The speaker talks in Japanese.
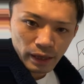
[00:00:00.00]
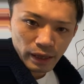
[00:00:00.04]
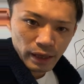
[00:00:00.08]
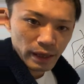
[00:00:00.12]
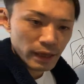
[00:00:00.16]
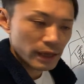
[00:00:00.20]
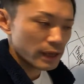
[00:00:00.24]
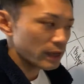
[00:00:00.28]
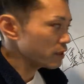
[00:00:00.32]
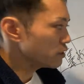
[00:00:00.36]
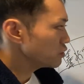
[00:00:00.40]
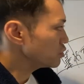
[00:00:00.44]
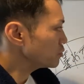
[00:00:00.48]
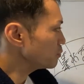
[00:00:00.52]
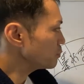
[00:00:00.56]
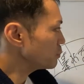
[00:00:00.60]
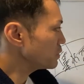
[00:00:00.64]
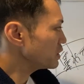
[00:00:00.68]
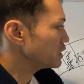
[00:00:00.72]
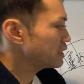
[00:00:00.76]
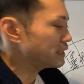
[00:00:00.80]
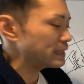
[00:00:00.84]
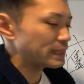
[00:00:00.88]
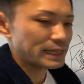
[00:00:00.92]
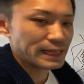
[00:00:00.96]

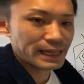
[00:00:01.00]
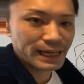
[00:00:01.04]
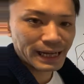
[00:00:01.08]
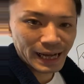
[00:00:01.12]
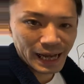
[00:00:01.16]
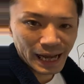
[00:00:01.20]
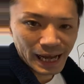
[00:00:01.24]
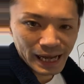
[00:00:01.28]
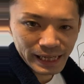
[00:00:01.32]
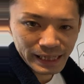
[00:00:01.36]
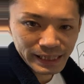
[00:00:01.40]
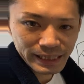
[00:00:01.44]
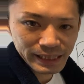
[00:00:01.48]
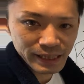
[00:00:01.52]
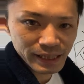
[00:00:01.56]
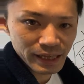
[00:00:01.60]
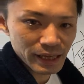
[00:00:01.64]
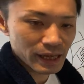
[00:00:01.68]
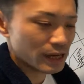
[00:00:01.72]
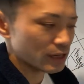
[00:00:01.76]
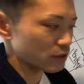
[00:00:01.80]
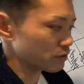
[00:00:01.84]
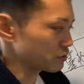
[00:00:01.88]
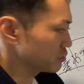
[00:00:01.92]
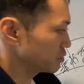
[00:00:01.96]
LP に書いて
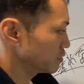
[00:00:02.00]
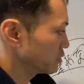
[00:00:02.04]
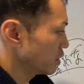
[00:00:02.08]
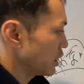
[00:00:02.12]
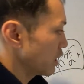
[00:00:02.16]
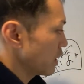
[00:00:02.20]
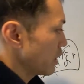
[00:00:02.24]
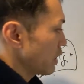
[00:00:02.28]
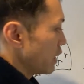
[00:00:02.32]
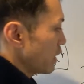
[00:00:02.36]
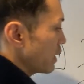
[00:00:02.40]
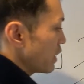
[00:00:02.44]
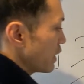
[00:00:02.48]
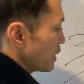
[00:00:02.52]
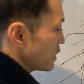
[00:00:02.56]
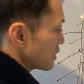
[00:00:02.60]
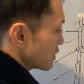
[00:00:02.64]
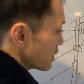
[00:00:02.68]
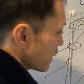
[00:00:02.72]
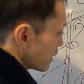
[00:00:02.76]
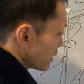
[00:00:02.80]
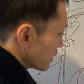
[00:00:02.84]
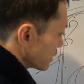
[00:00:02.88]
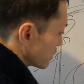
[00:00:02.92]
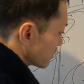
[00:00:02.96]
ある
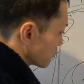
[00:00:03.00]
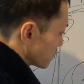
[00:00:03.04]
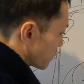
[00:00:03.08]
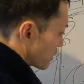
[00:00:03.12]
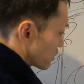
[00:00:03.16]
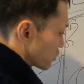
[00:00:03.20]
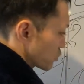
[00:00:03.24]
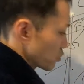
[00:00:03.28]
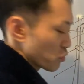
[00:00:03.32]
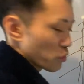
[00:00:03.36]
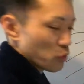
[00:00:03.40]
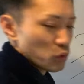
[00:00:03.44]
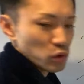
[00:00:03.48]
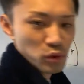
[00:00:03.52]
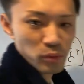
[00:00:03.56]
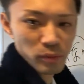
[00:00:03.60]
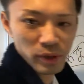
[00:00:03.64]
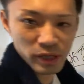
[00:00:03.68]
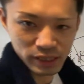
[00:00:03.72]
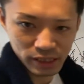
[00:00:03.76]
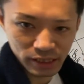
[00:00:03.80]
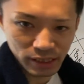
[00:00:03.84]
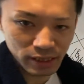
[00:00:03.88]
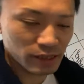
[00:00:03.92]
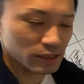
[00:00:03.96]
餌にまあちょっと言葉
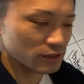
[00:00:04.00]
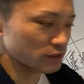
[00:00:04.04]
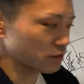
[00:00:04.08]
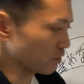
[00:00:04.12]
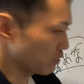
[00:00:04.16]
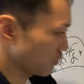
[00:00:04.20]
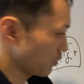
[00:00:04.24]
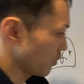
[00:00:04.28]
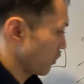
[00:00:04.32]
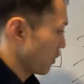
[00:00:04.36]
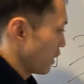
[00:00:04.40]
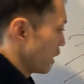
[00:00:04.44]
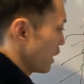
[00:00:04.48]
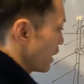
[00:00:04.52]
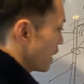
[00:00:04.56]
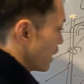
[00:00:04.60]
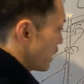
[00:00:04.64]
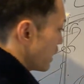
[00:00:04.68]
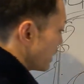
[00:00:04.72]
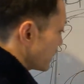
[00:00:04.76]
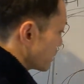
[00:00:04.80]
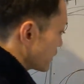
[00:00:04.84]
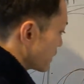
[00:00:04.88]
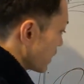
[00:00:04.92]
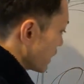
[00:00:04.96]
汚いですけど
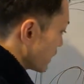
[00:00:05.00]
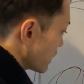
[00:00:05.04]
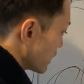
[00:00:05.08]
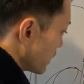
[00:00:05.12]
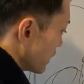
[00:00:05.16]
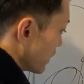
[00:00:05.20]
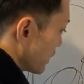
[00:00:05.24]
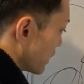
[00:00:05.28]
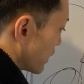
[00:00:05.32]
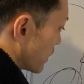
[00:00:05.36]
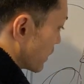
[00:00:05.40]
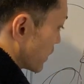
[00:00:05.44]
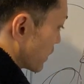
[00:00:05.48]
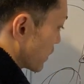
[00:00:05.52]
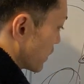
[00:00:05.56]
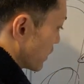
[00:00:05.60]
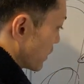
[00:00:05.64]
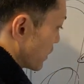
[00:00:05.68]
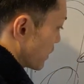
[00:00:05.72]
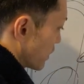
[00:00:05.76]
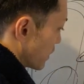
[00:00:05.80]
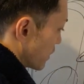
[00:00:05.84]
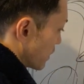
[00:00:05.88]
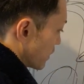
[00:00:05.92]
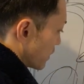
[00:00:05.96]
餌に
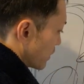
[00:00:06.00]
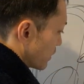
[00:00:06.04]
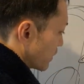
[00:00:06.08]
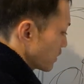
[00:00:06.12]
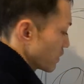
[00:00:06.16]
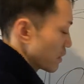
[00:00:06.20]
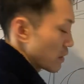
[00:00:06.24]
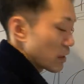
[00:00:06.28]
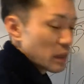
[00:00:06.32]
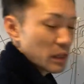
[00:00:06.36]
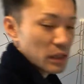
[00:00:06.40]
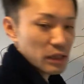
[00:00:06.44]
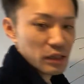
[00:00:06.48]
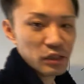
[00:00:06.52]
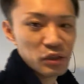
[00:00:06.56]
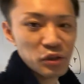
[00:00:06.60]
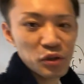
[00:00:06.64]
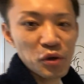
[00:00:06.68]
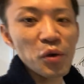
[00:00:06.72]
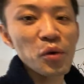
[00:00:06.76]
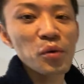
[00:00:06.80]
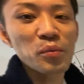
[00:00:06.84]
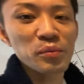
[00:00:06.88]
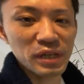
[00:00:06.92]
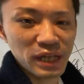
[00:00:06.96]

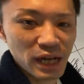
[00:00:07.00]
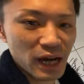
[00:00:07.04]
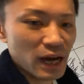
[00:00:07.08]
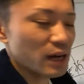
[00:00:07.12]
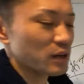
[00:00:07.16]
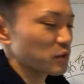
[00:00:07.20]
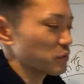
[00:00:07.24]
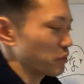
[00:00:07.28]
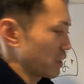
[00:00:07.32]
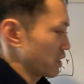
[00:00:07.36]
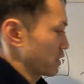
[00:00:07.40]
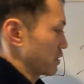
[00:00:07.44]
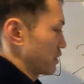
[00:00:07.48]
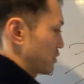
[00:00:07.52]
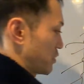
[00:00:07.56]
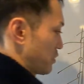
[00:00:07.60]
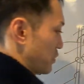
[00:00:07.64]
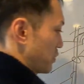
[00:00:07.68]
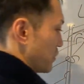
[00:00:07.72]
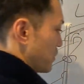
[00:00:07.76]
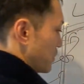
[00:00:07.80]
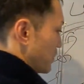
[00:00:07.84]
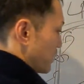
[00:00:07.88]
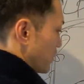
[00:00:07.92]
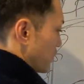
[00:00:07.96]
興味があるわけですよ
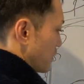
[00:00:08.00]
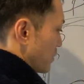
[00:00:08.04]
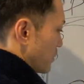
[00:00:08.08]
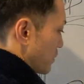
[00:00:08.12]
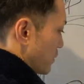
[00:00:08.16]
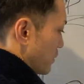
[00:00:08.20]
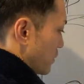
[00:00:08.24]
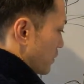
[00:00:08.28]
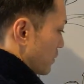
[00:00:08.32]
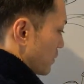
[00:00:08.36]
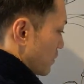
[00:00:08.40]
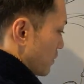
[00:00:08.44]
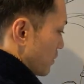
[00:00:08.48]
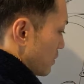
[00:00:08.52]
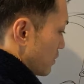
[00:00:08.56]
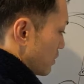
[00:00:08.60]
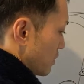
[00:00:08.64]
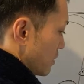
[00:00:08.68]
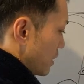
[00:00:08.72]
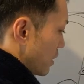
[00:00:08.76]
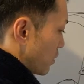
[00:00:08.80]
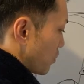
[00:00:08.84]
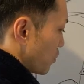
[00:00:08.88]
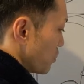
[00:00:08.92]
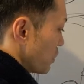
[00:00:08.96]

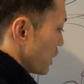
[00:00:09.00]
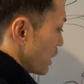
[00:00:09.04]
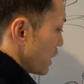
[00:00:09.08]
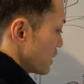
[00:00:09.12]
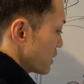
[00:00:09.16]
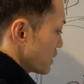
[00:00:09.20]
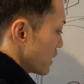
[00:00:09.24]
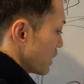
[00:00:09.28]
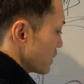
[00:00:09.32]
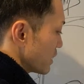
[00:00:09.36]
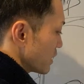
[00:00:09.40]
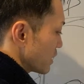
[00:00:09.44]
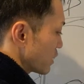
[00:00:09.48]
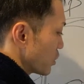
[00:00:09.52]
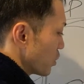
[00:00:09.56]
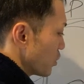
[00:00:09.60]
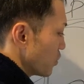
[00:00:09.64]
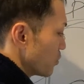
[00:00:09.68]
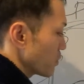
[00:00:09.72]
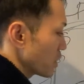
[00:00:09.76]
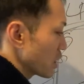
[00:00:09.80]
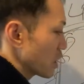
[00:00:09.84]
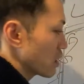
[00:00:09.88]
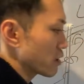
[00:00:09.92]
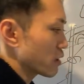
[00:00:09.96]
でこの餌に興
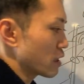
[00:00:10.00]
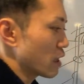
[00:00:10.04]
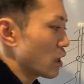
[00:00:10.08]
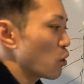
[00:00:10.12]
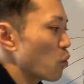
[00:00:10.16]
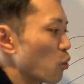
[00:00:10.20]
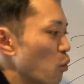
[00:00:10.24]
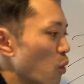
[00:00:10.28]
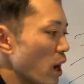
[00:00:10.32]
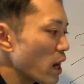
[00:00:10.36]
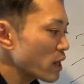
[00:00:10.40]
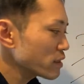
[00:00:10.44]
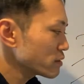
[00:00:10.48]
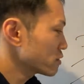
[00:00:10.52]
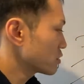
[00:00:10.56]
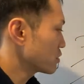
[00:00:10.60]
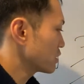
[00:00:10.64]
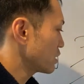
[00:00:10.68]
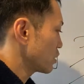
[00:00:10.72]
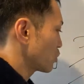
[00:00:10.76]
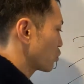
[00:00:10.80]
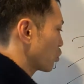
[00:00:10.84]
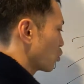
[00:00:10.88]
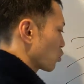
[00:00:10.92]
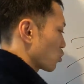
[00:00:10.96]
味があるからワンつっ
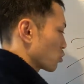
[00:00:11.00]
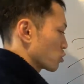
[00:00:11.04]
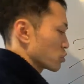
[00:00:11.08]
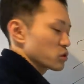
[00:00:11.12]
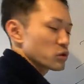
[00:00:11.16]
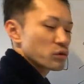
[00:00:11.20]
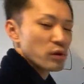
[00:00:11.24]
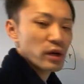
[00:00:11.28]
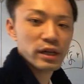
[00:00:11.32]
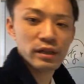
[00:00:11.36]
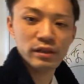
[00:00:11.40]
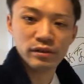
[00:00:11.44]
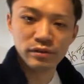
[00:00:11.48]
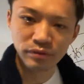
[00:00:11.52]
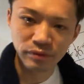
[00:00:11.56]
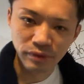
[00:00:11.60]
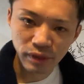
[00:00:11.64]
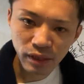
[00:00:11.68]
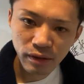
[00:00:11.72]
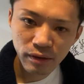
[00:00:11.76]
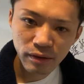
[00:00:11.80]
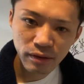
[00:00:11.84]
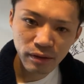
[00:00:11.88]
て登録するわけですよね